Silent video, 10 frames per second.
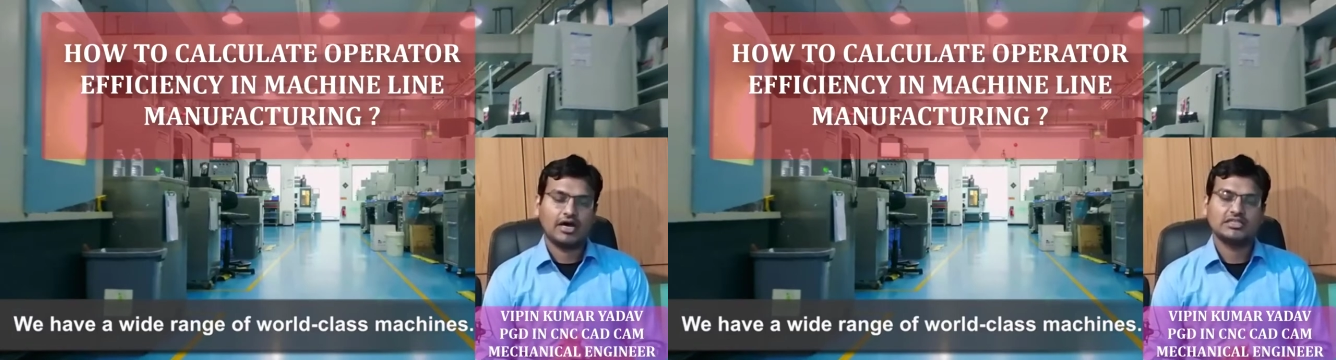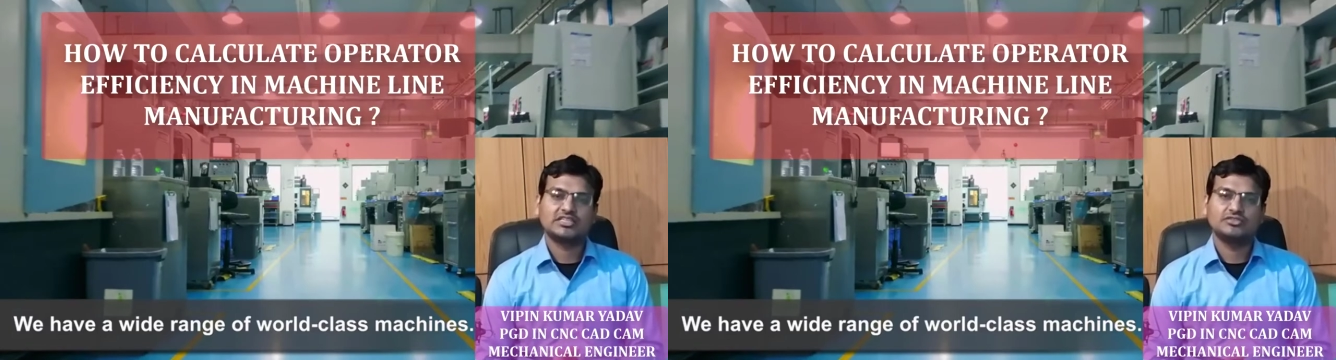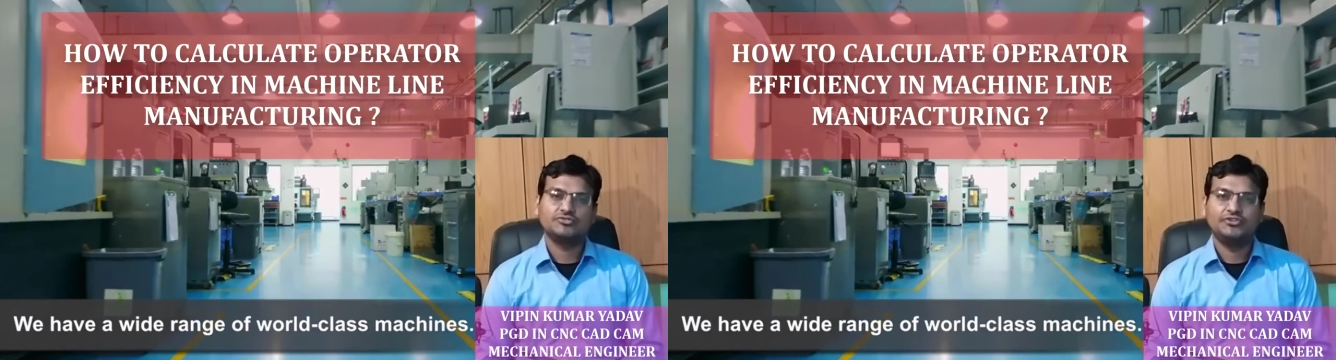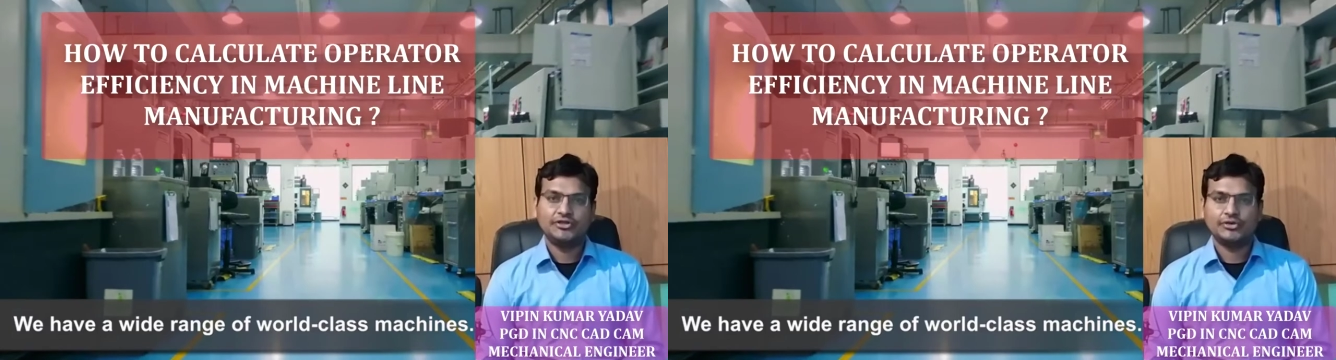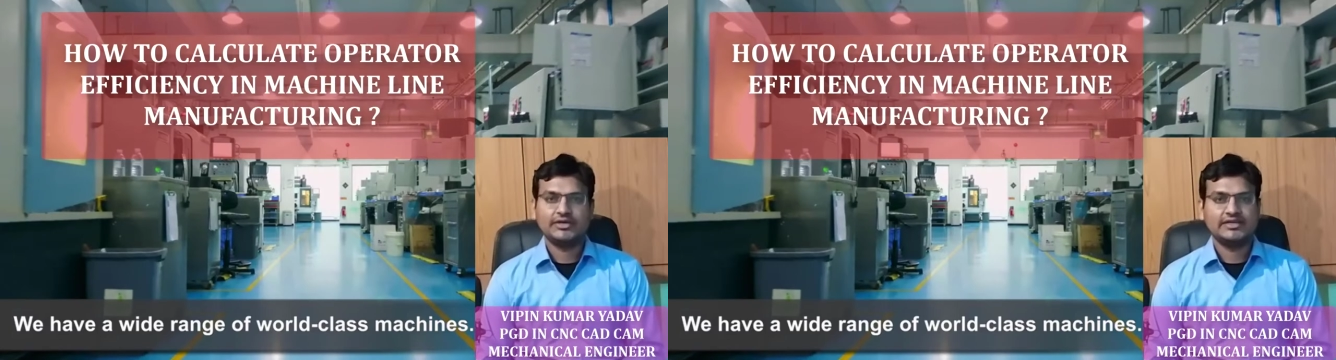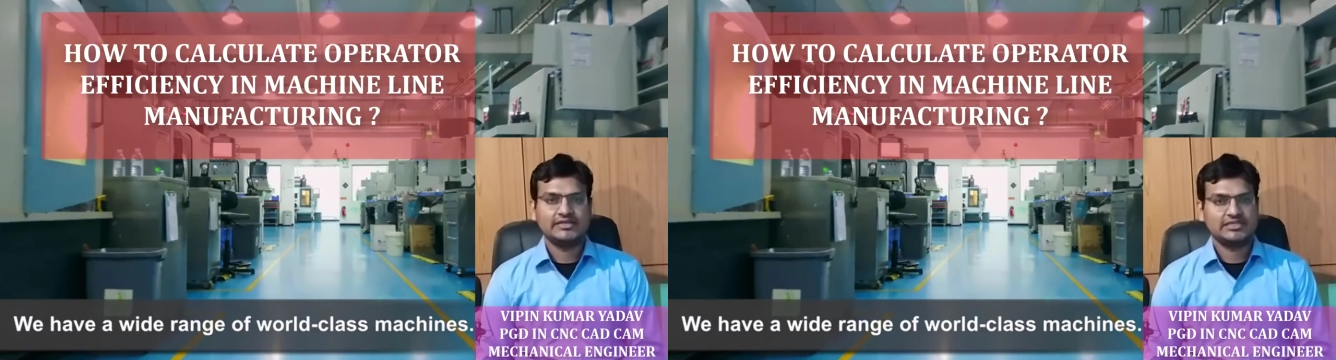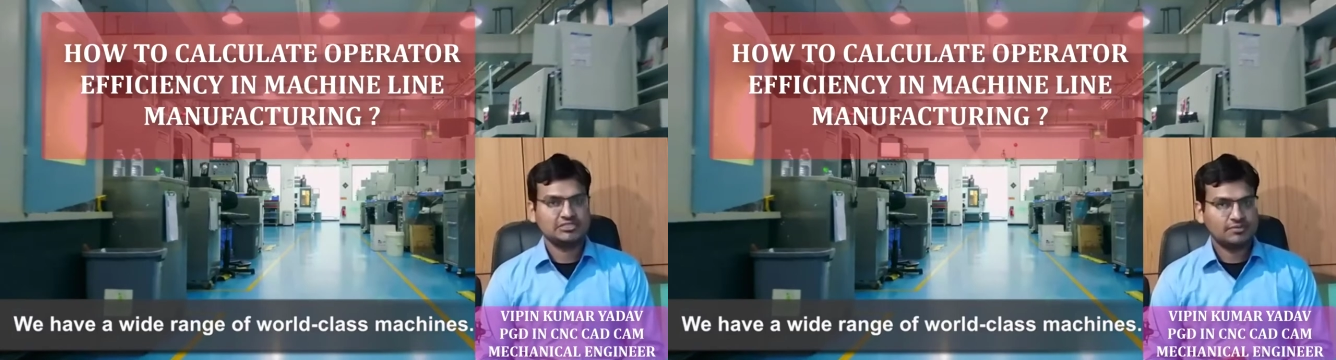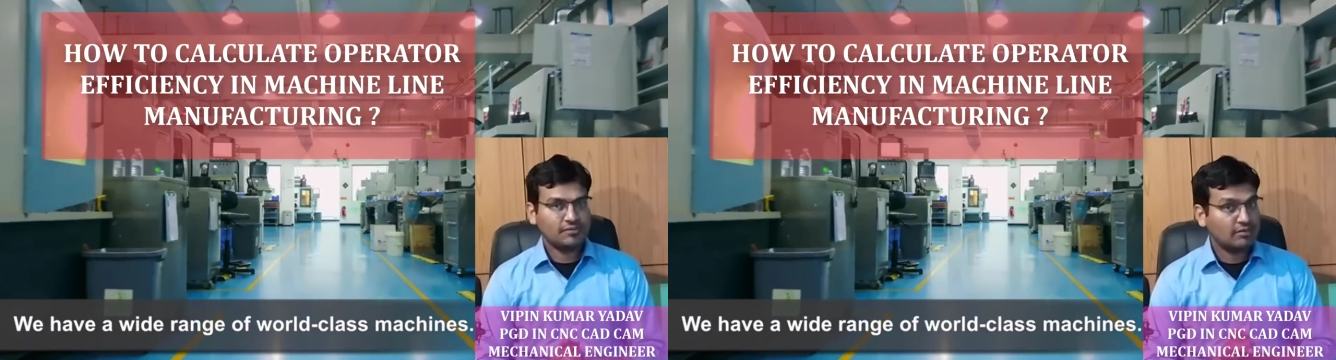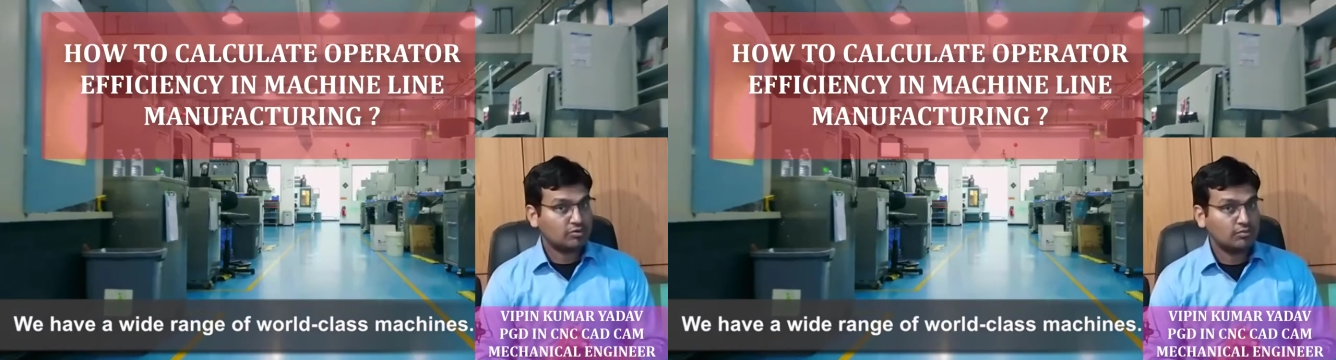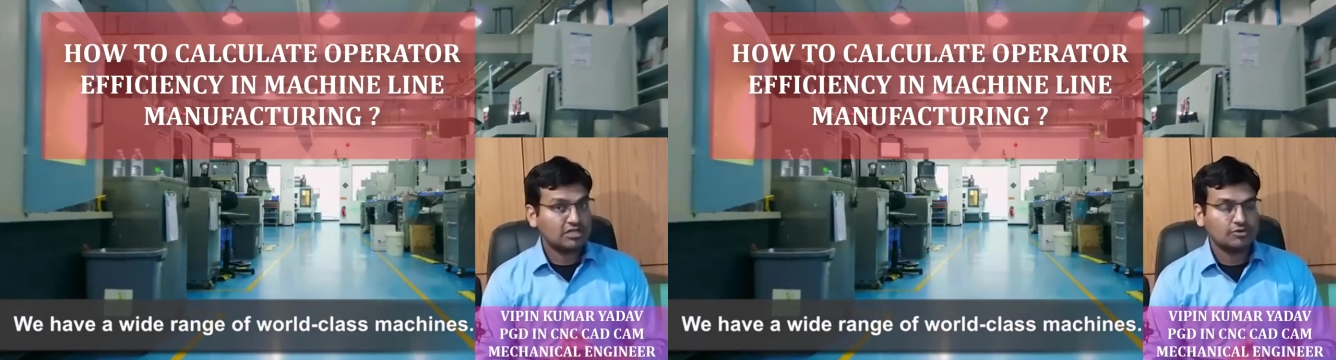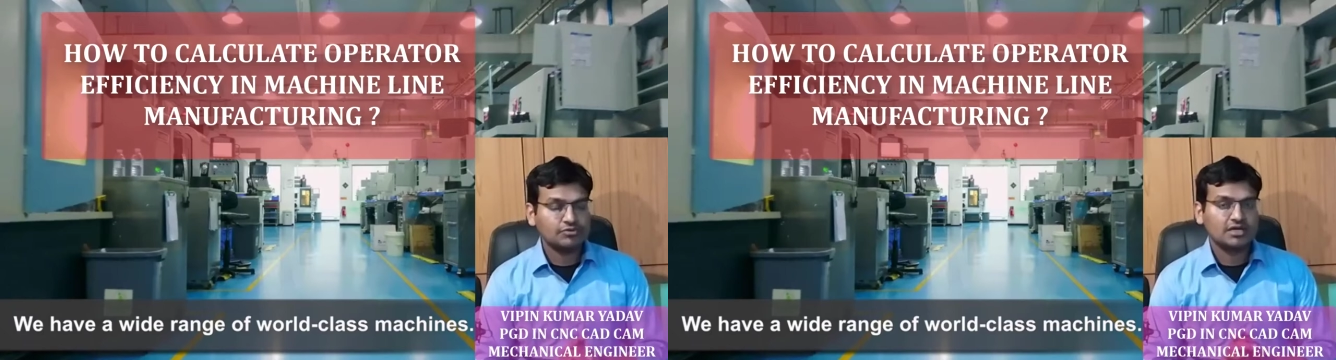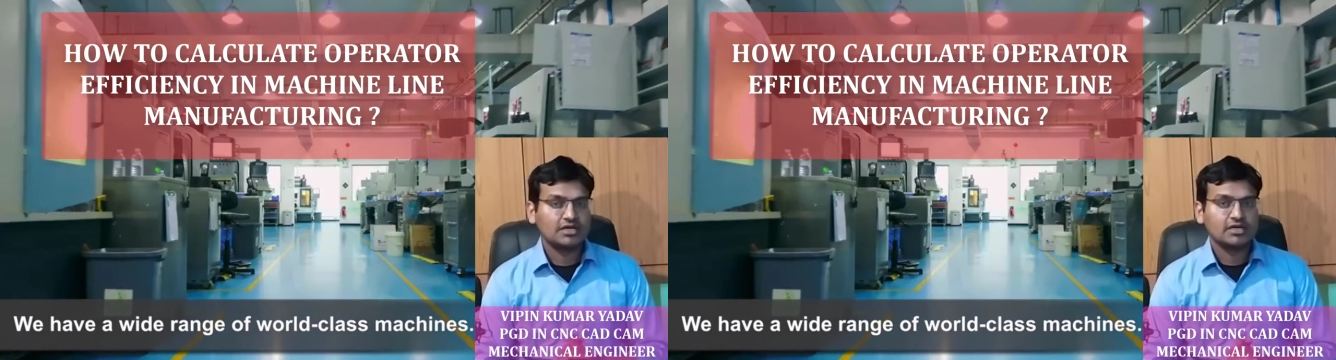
आज का जो वीडियो है इसमें मैं आपको बताऊंगा